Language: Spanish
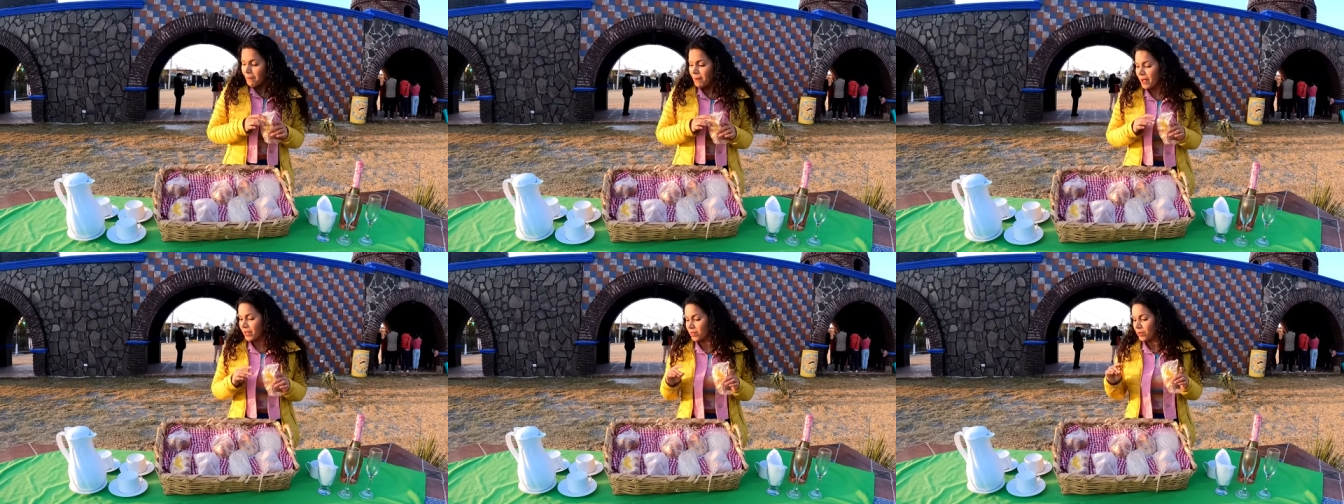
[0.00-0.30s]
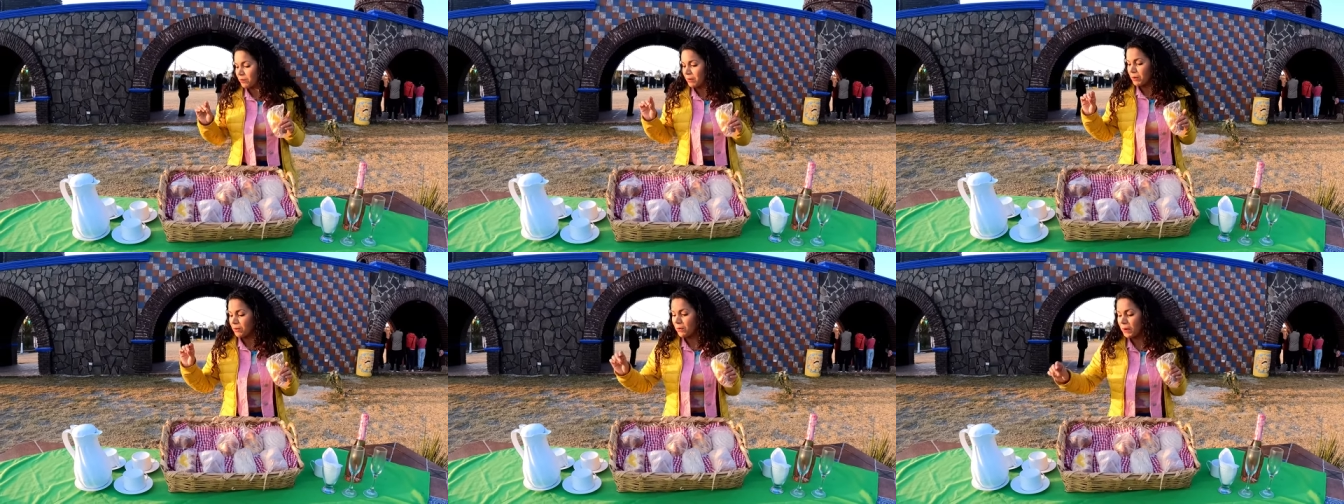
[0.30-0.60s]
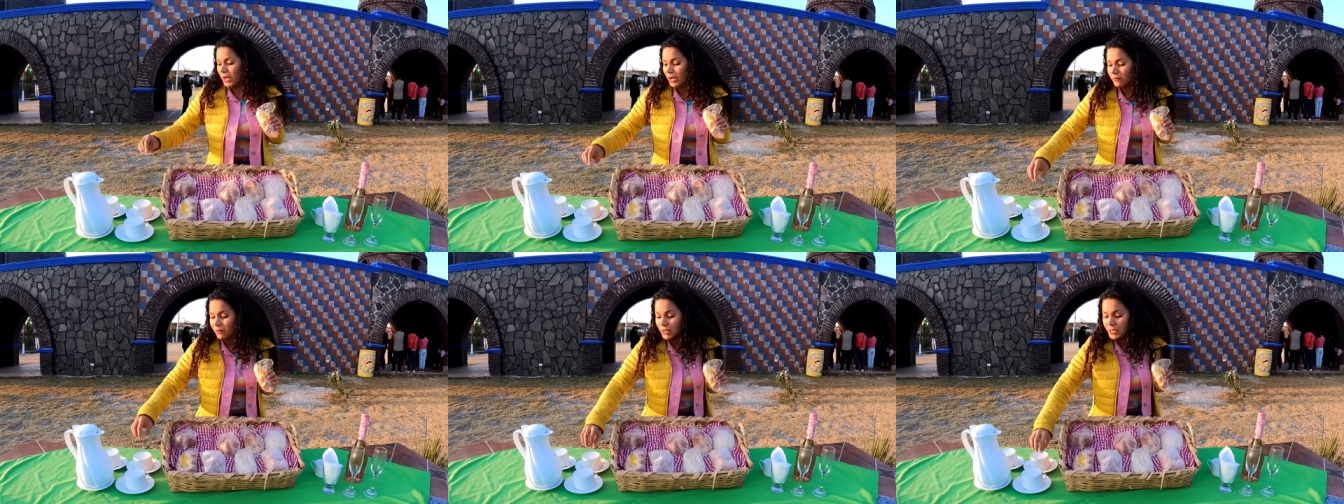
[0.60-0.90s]
me voy a tomar
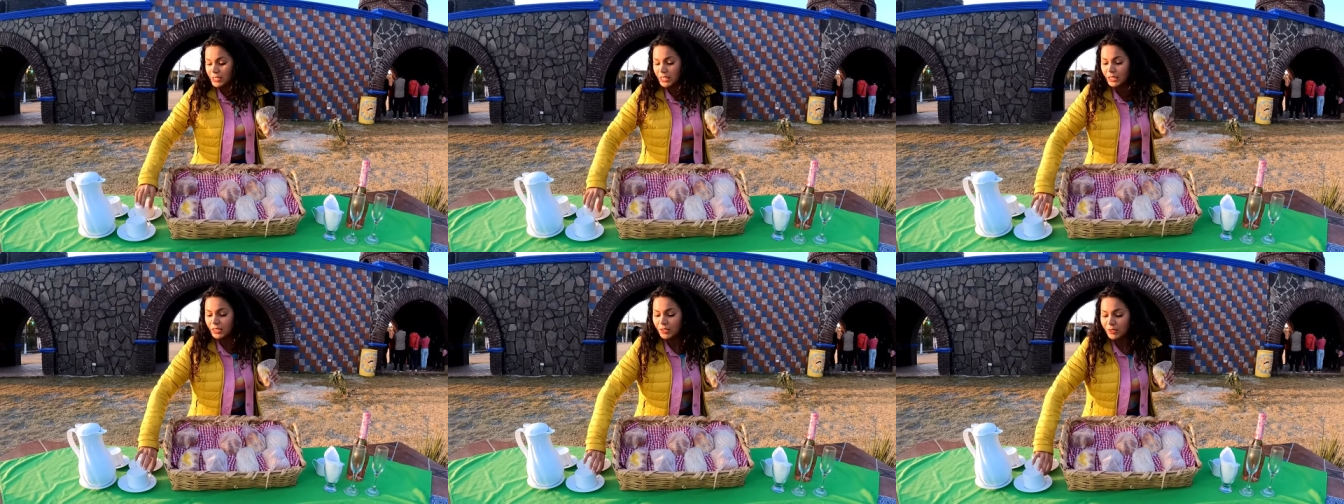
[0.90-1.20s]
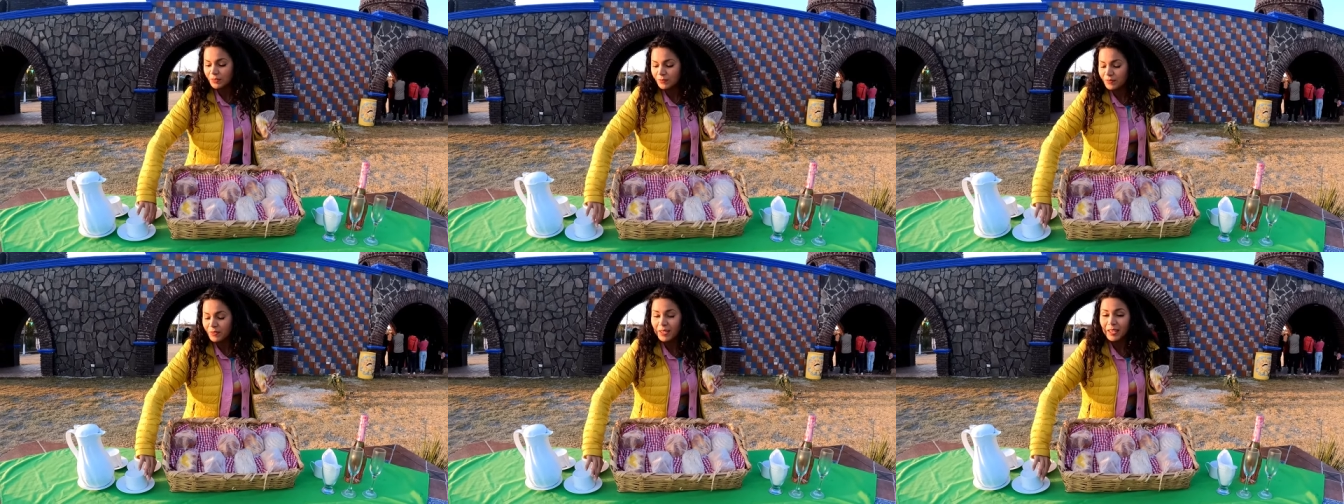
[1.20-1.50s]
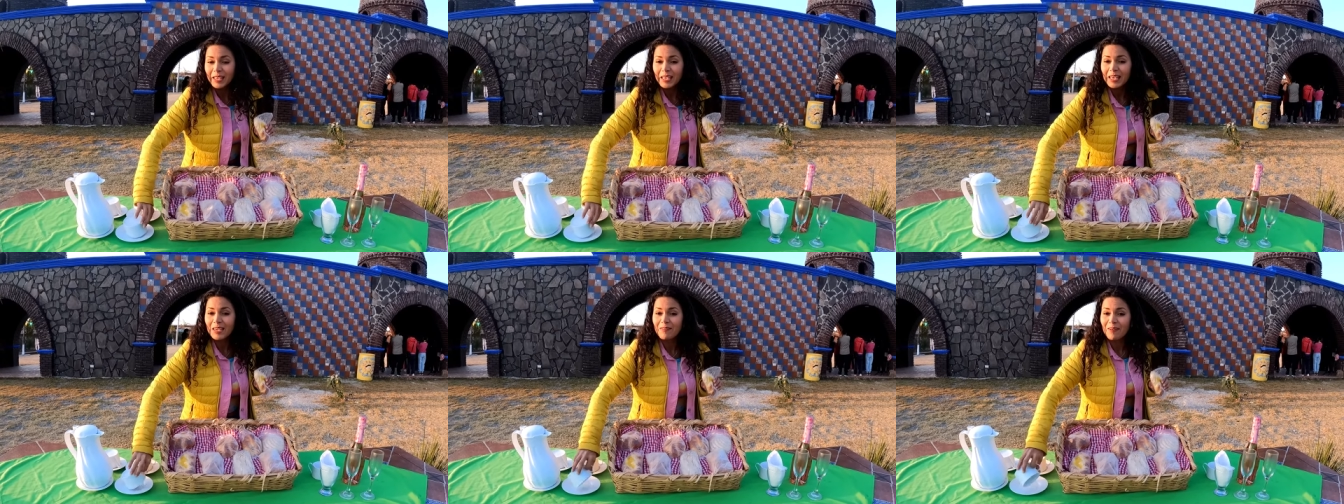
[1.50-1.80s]
un cafecito
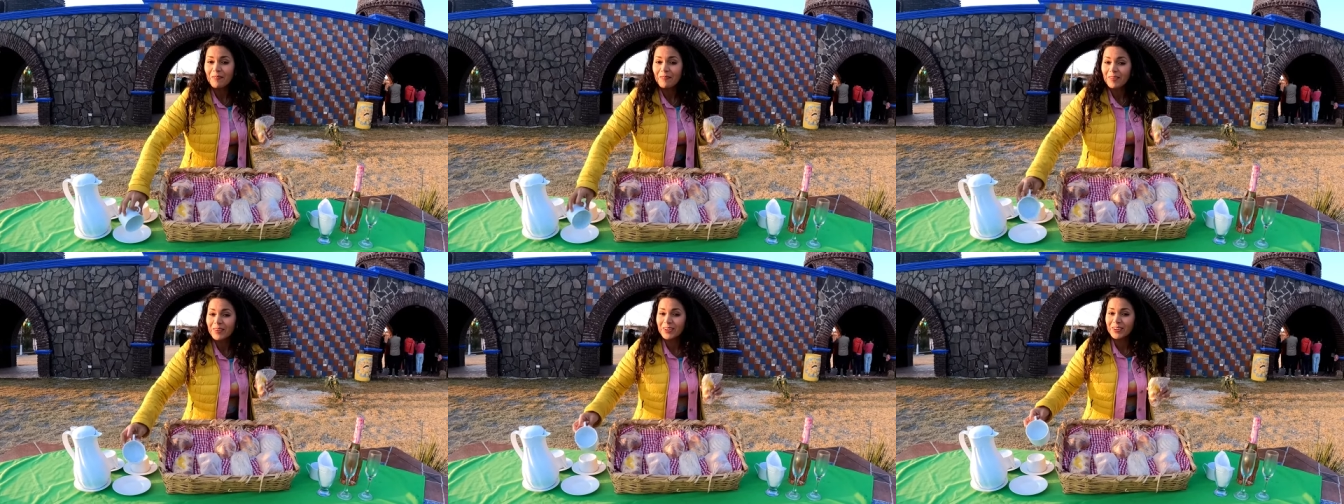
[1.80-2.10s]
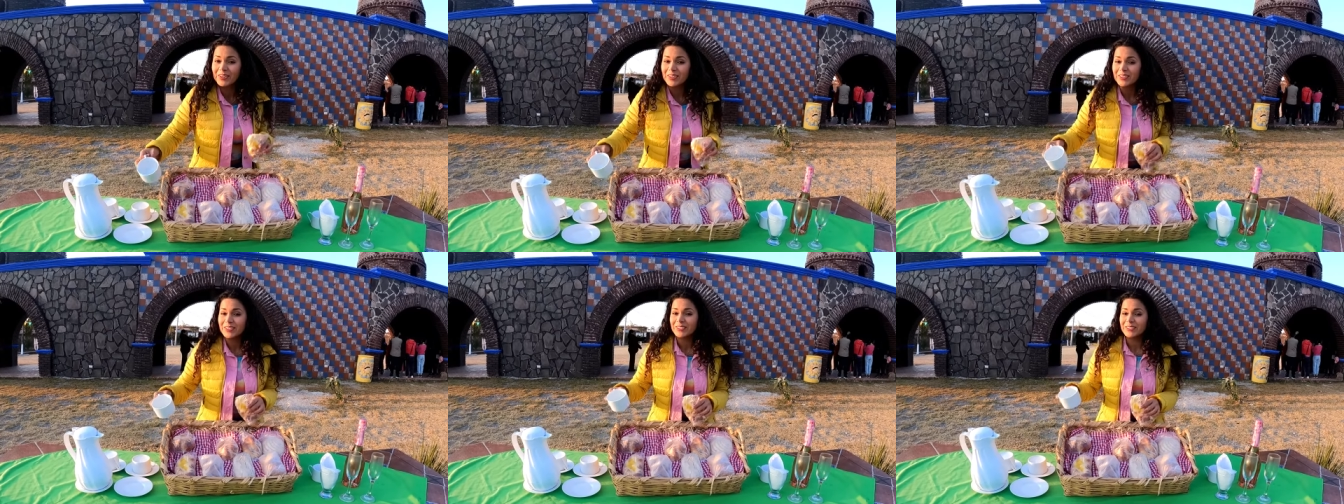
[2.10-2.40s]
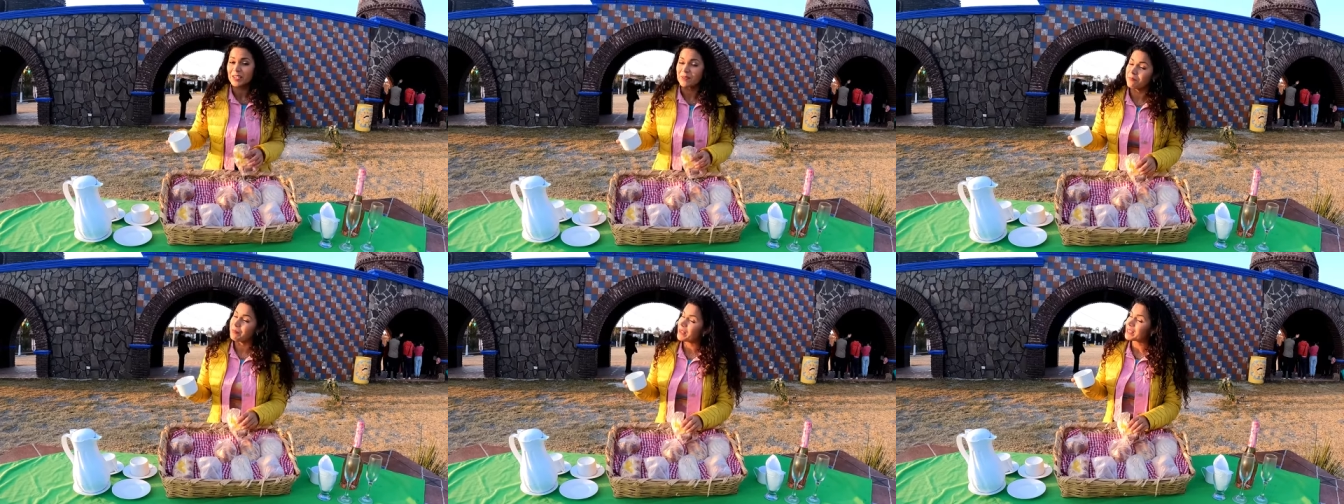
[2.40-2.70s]
y
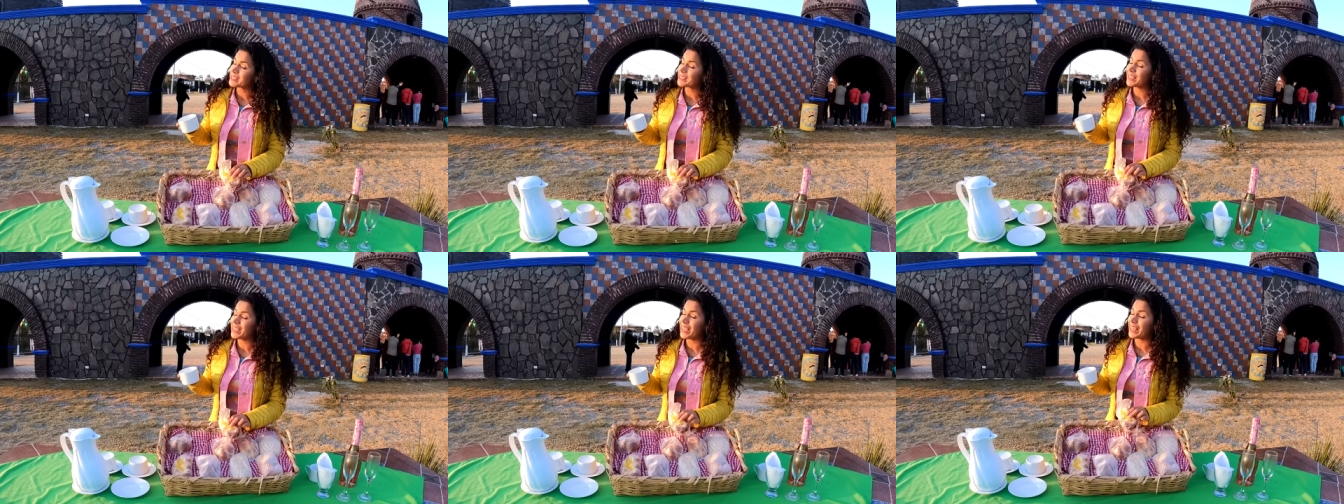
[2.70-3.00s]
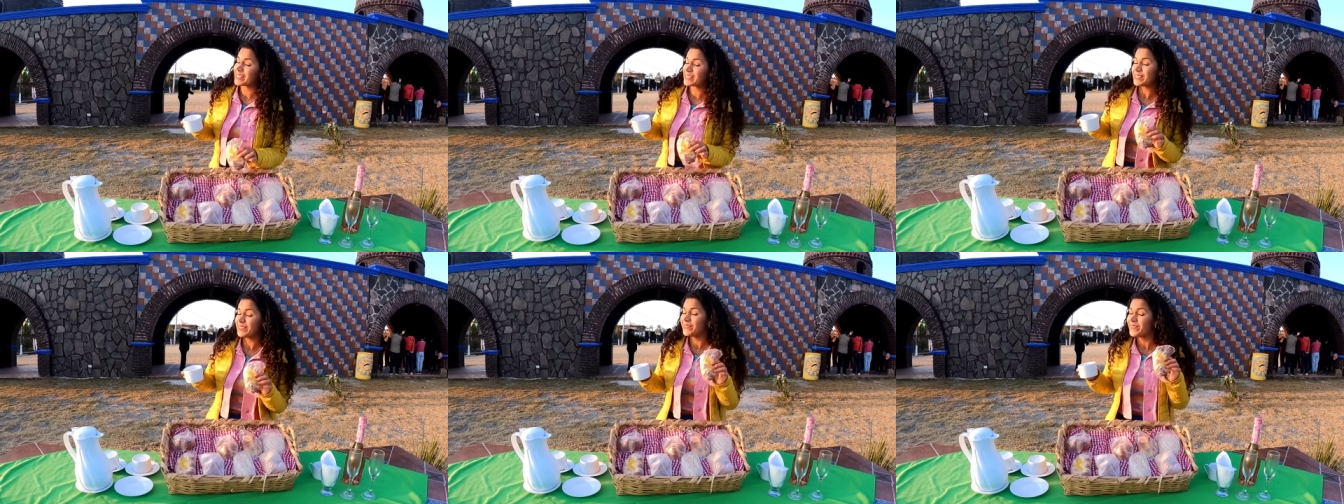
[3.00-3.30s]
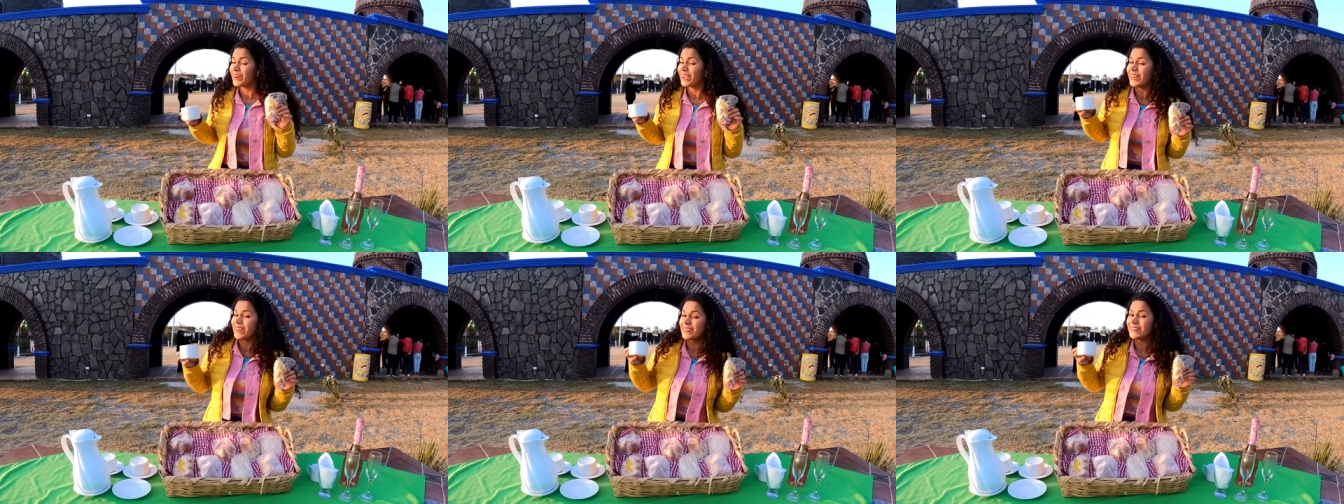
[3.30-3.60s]
vámonos que empiece
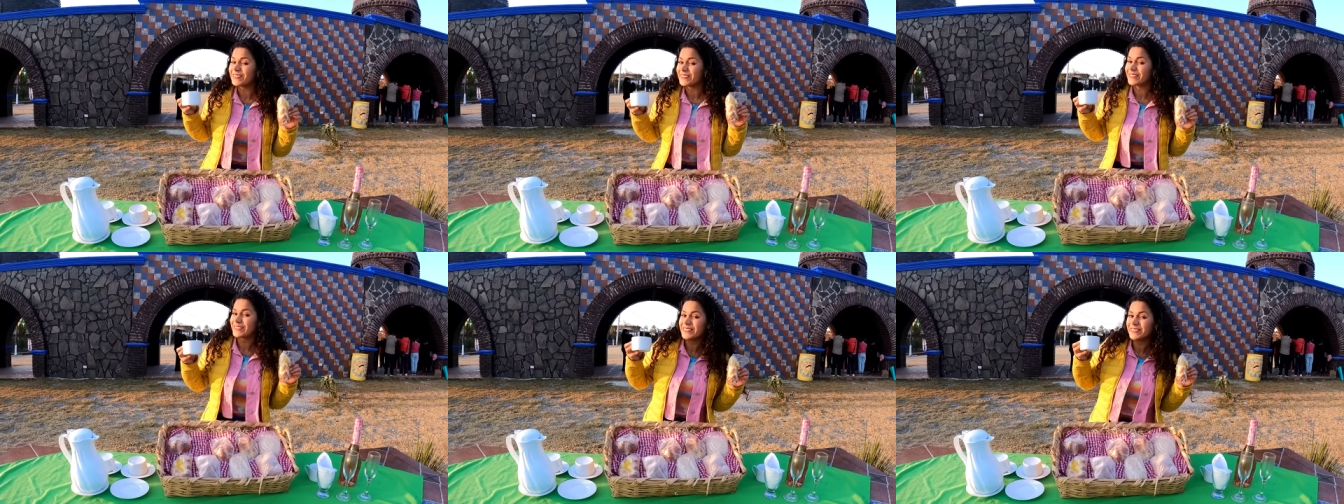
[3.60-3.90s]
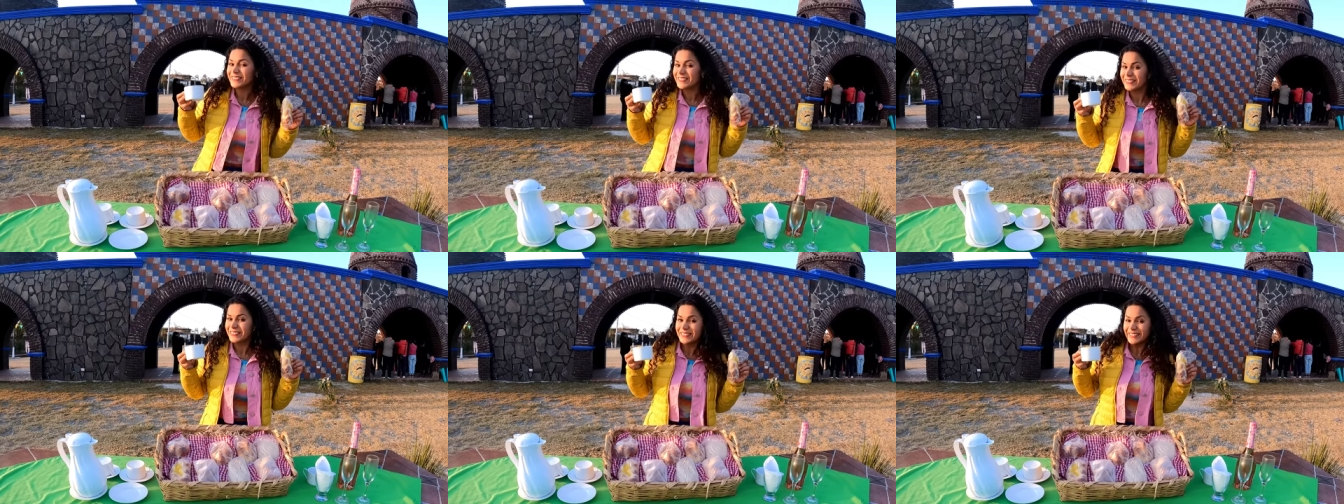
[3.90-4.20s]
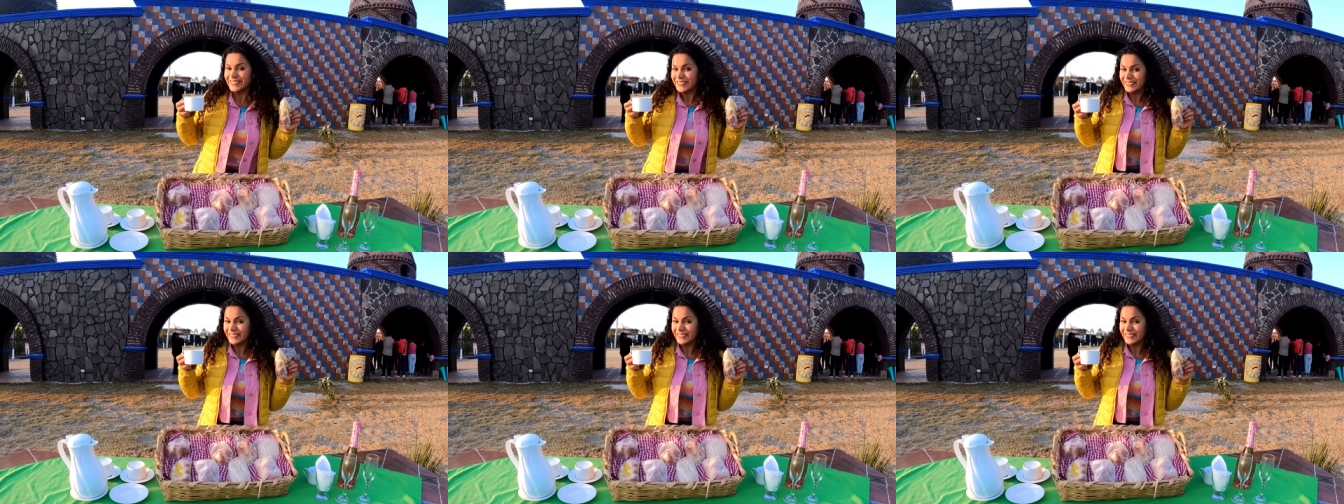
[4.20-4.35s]
este vuelo.